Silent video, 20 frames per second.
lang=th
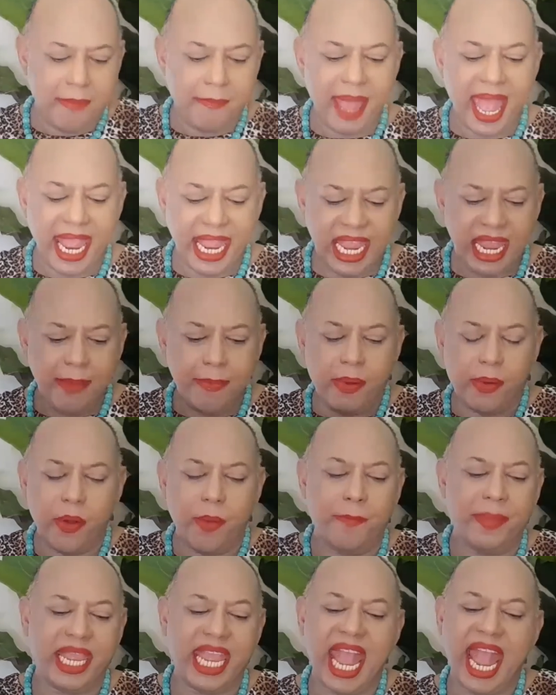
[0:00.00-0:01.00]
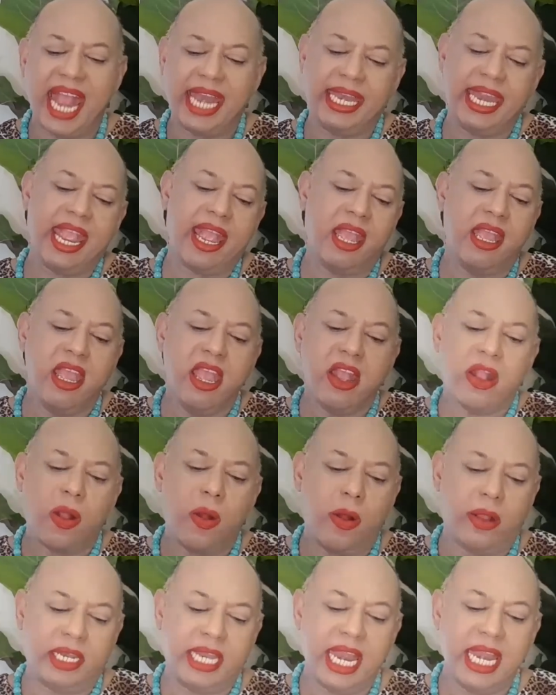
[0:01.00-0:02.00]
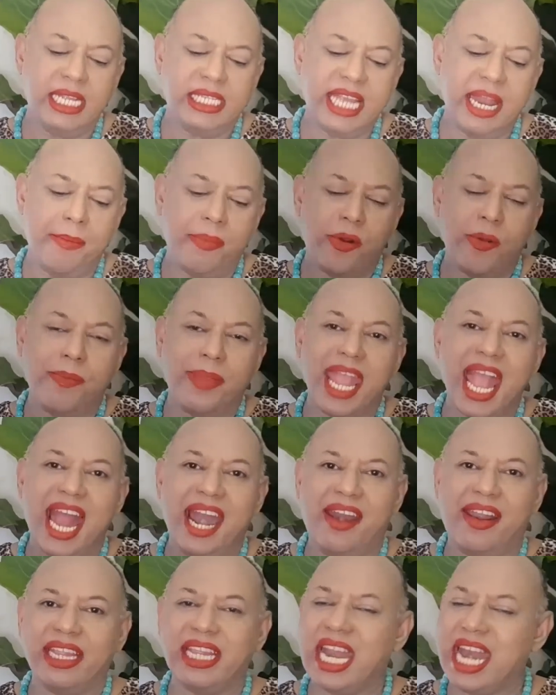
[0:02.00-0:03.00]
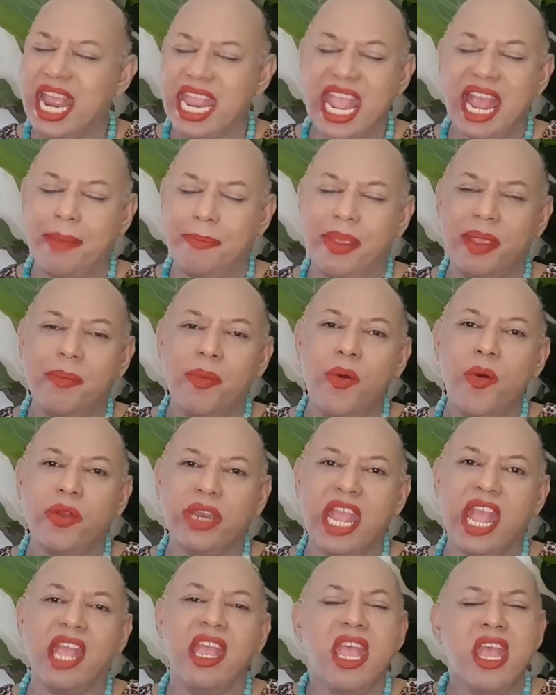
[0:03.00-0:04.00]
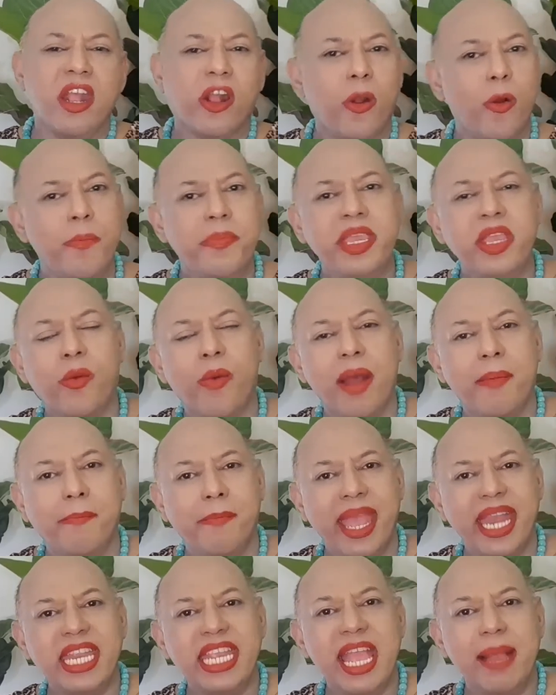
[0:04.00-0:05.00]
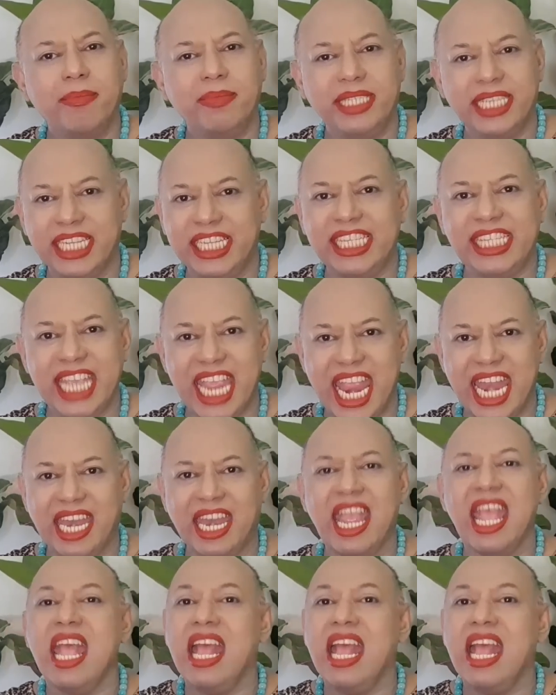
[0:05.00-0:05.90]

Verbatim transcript: ไพ่พรหมยานเนี่ยของท่านอาจารย์พรหมยานรัตนยานพิโมกเนี่ยเขามีความแม่นยำชัดเจน